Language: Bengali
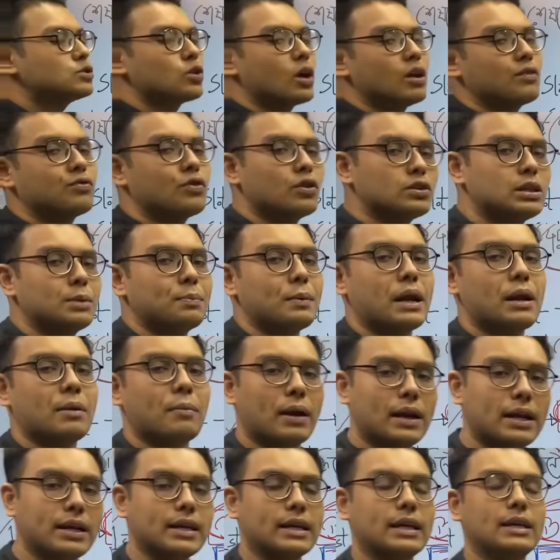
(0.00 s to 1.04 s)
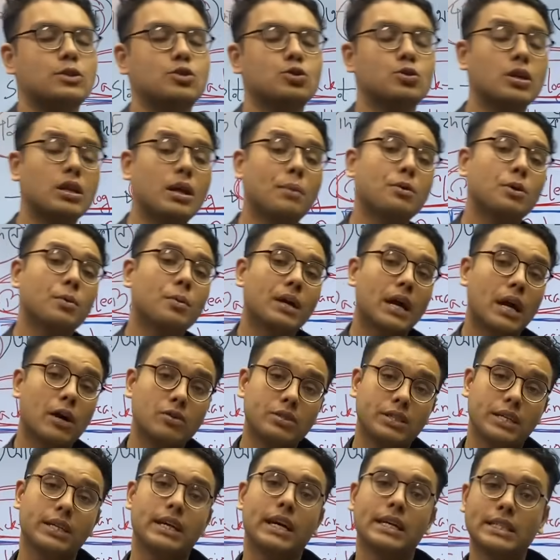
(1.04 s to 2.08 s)
সলভ করতে পারা মানে কি যদি আমি তোমাকে এখন
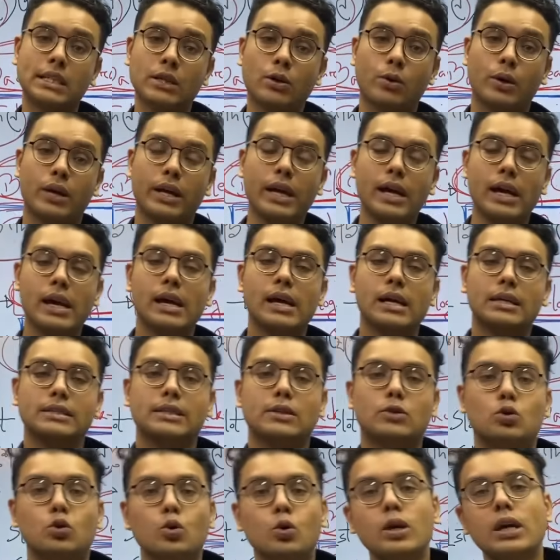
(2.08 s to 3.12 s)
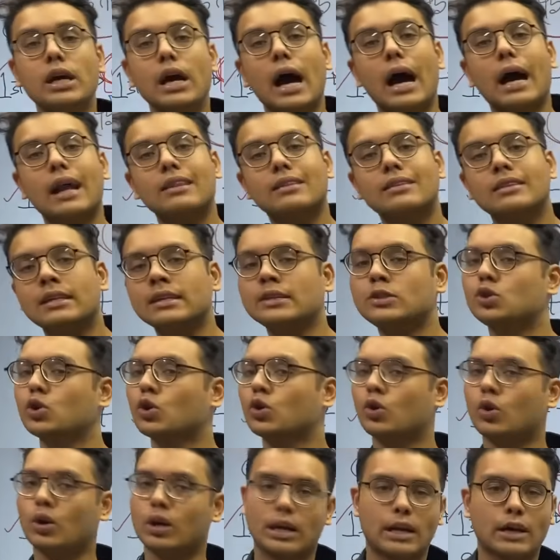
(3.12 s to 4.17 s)
জিজ্ঞাসা করি দুই আর তিন যোগ
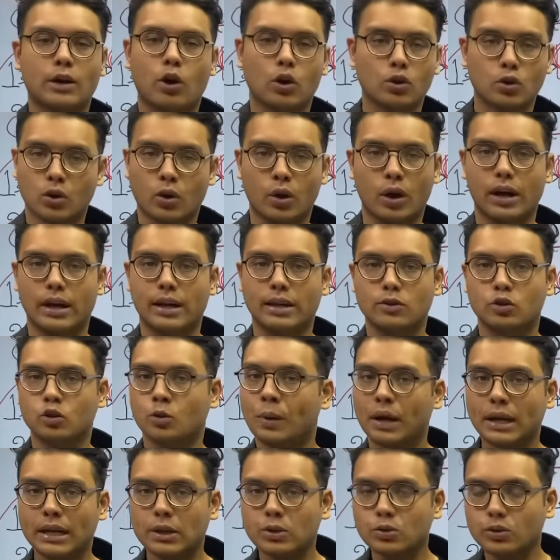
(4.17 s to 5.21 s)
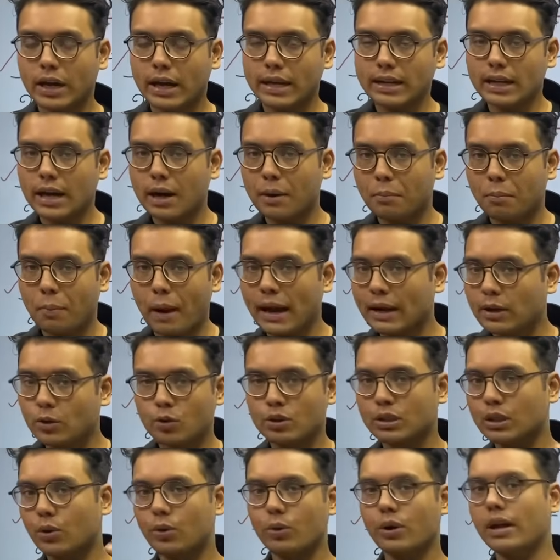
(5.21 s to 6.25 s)
করলে কত হয় তোমার কিন্তু এইটা বাইর
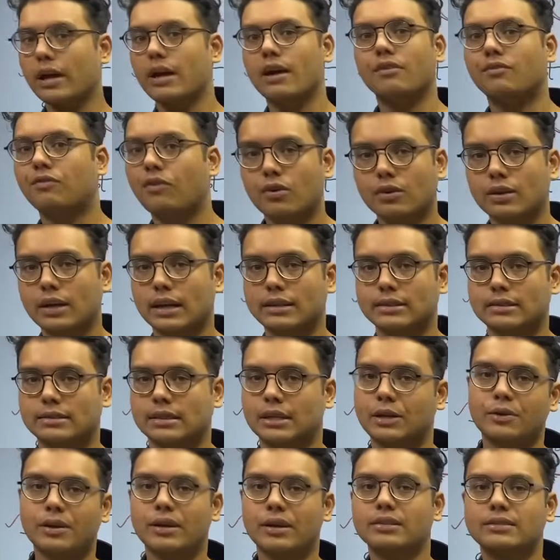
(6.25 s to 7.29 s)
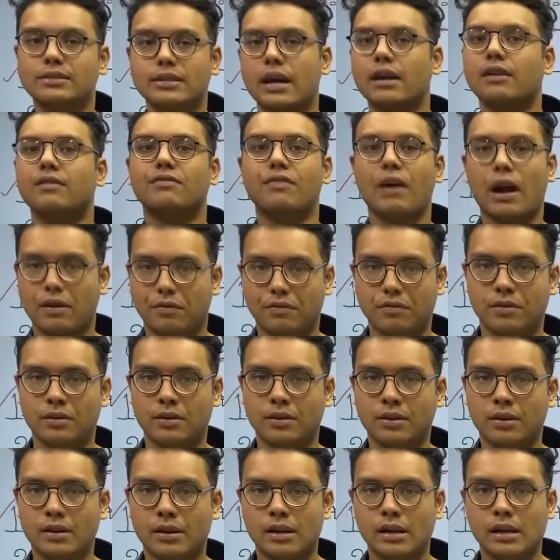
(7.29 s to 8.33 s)
করতে কোনো এফোর্ট লাগতেছে ইউ ক্যান সে ইট ফাইভ
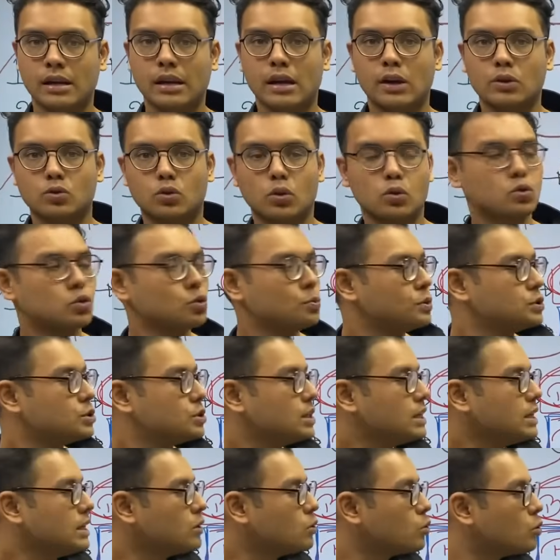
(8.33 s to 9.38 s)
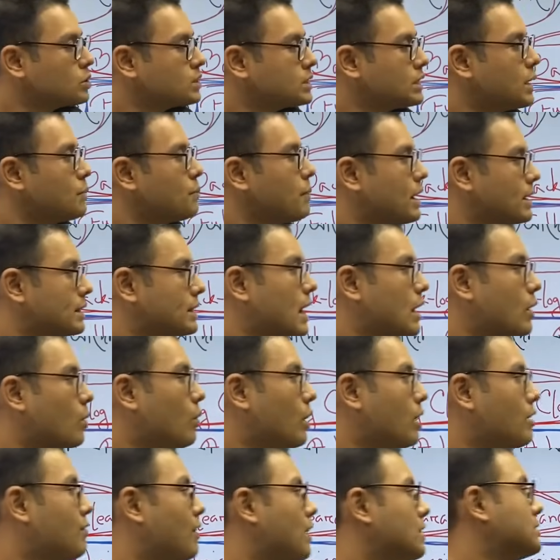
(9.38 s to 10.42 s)
তো তুমি যদি কোশ্চেন ব্যাংক দেখো
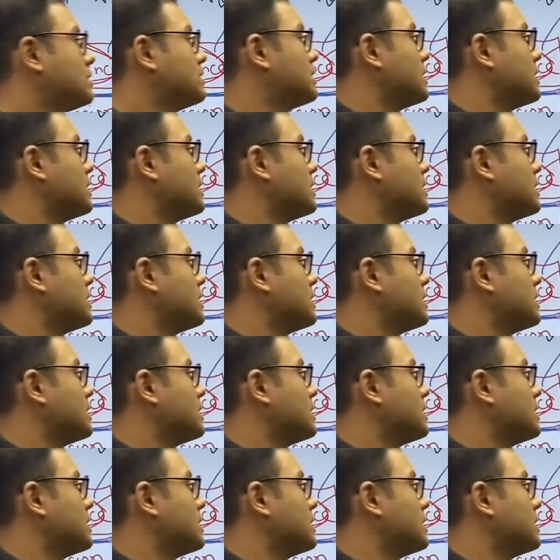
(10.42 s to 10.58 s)
এই ভার্সিটি